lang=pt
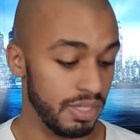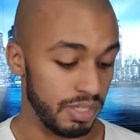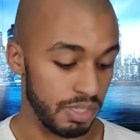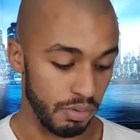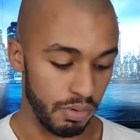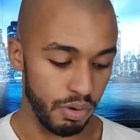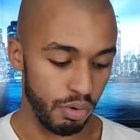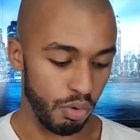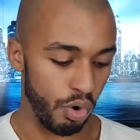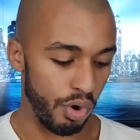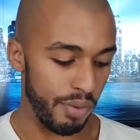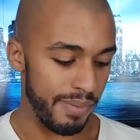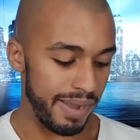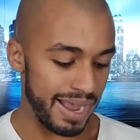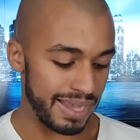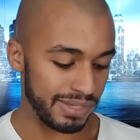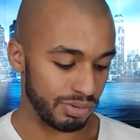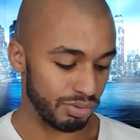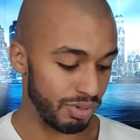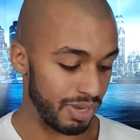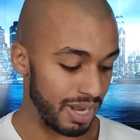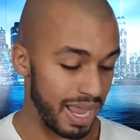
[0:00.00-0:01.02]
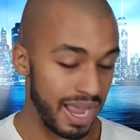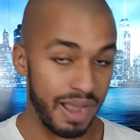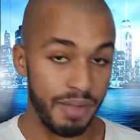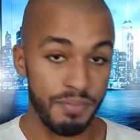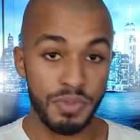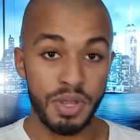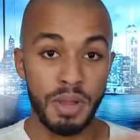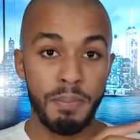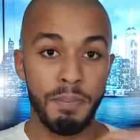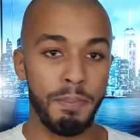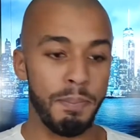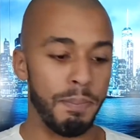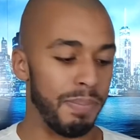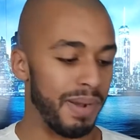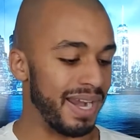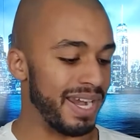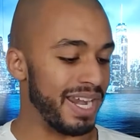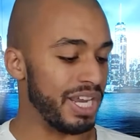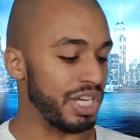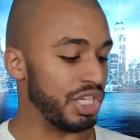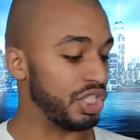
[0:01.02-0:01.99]
Então eu começo lá
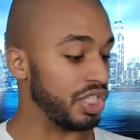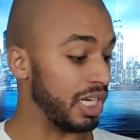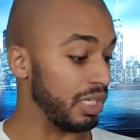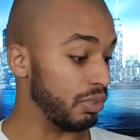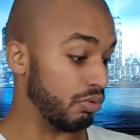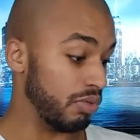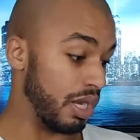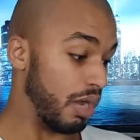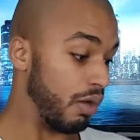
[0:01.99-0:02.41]
planejando,